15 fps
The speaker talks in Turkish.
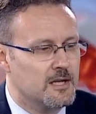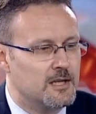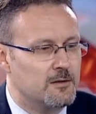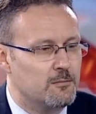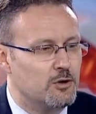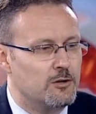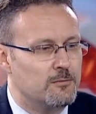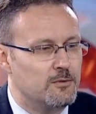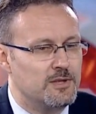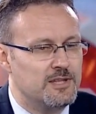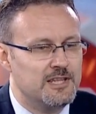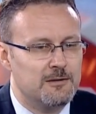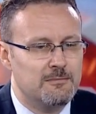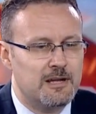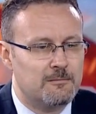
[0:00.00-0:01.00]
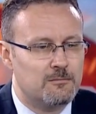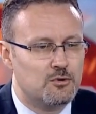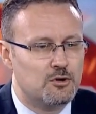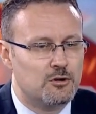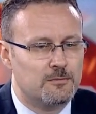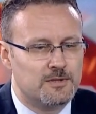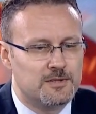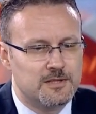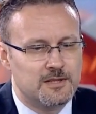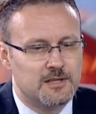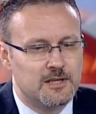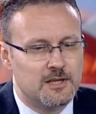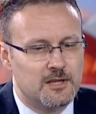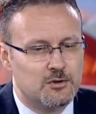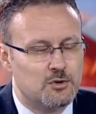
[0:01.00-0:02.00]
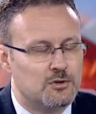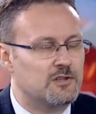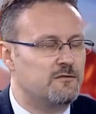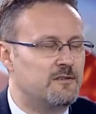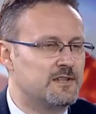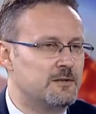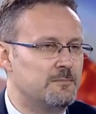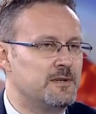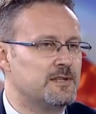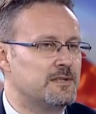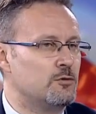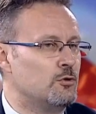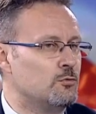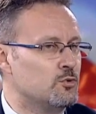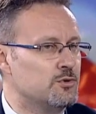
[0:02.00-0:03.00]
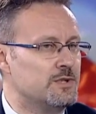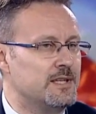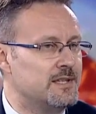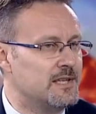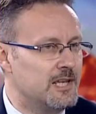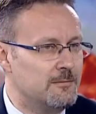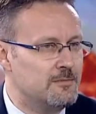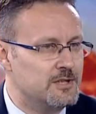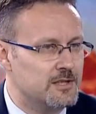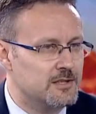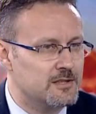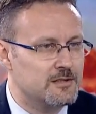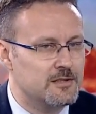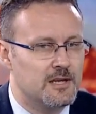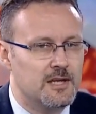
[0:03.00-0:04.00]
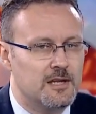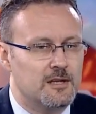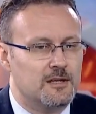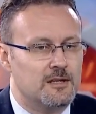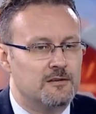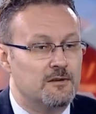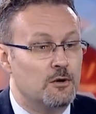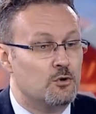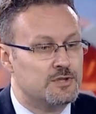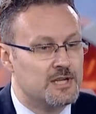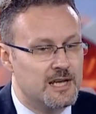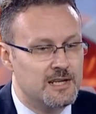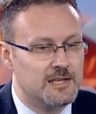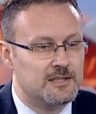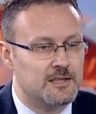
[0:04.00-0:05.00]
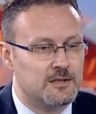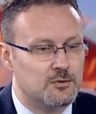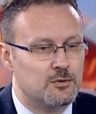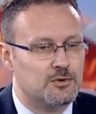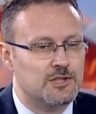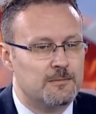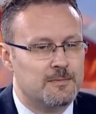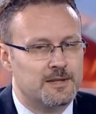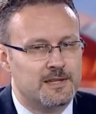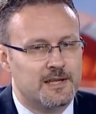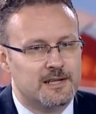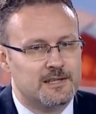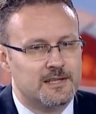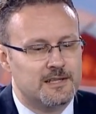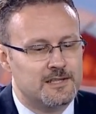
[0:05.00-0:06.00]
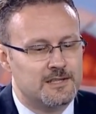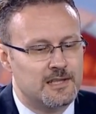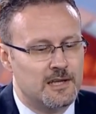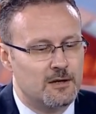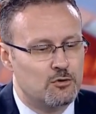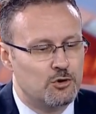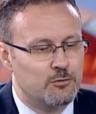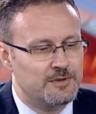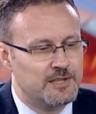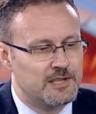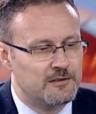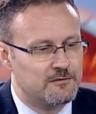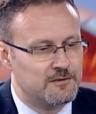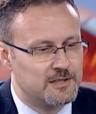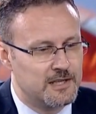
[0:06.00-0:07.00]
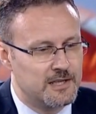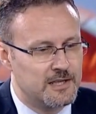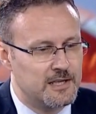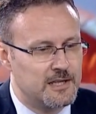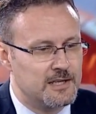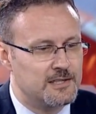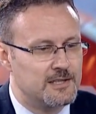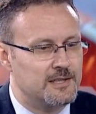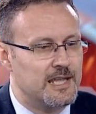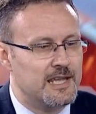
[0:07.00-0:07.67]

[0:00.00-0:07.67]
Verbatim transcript: E, böyle bir indirim yapmış olması çok da fazla piyasaları olumsuz da etkilemeyecektir. E, ve özellikle son zamanlarda işte ekonomi tarafında işte